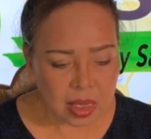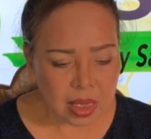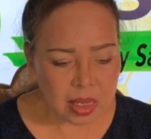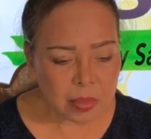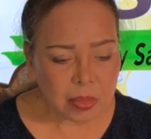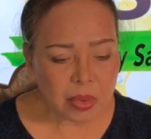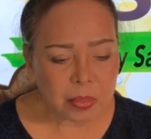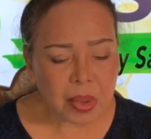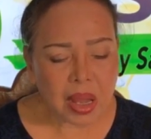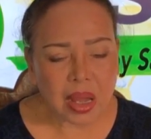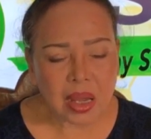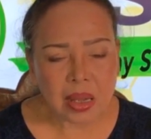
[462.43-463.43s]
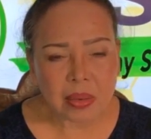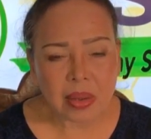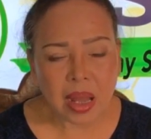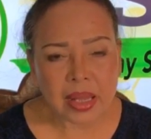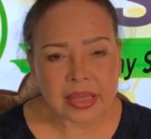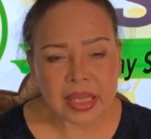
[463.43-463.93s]
Alam mo
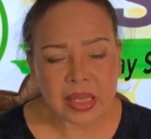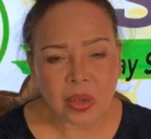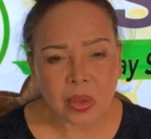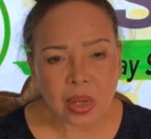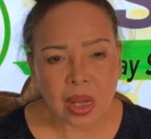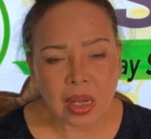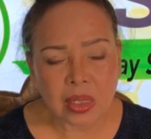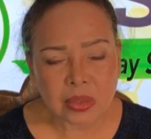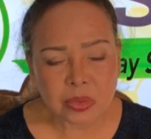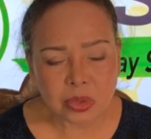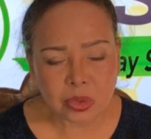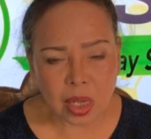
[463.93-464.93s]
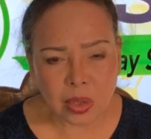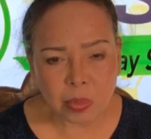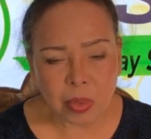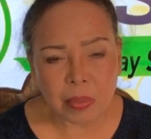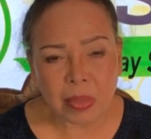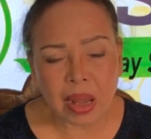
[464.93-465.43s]
ang ating uh, ano
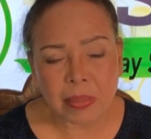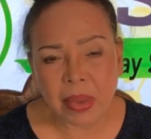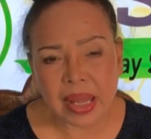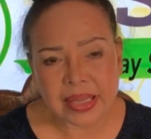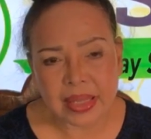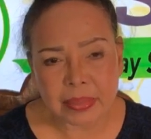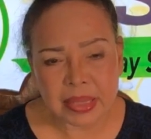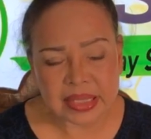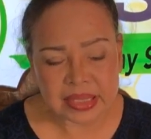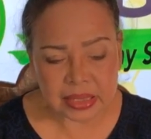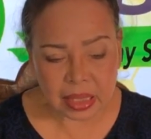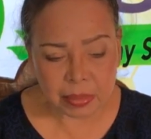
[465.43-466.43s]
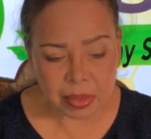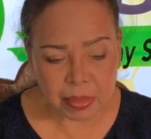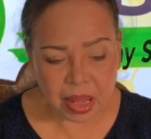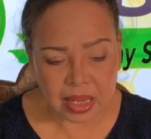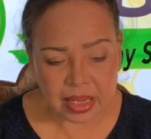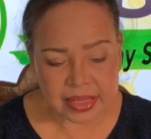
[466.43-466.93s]
pang mga vitamins na
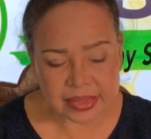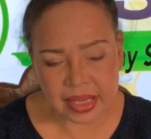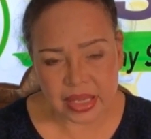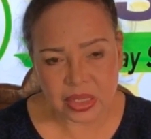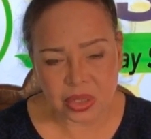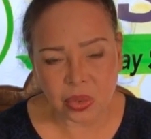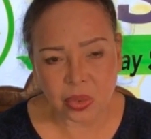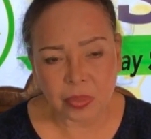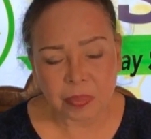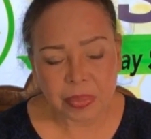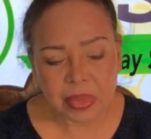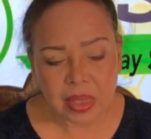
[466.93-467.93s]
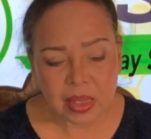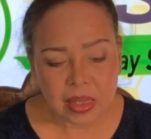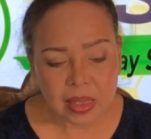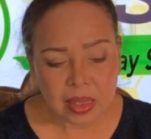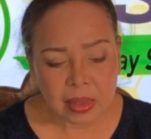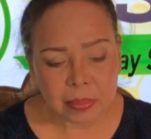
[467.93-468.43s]
babagay sa inyo
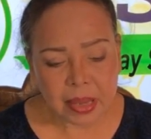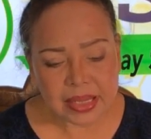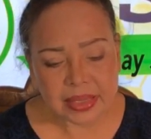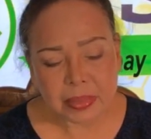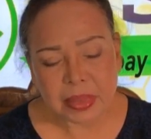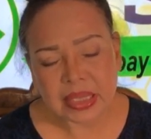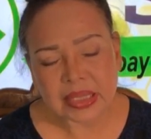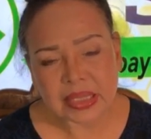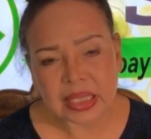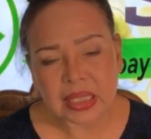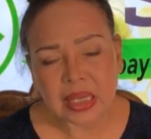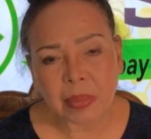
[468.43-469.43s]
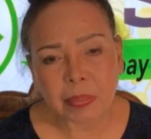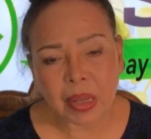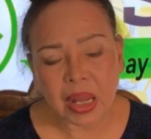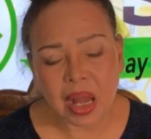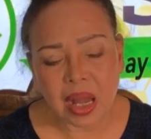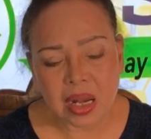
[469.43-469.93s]
ang vitamin C
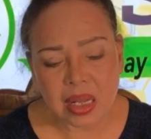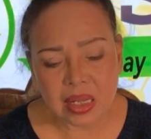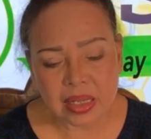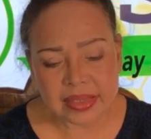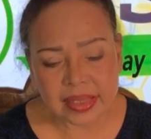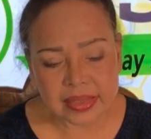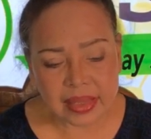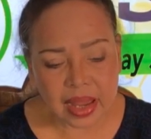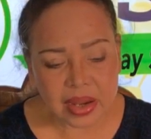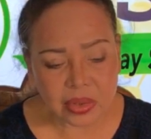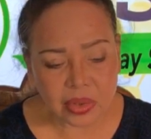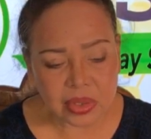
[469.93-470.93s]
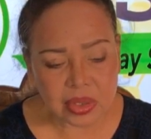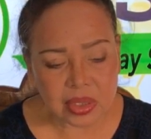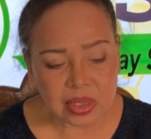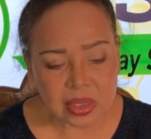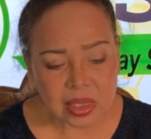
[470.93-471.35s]
napakahalaga sa thyroid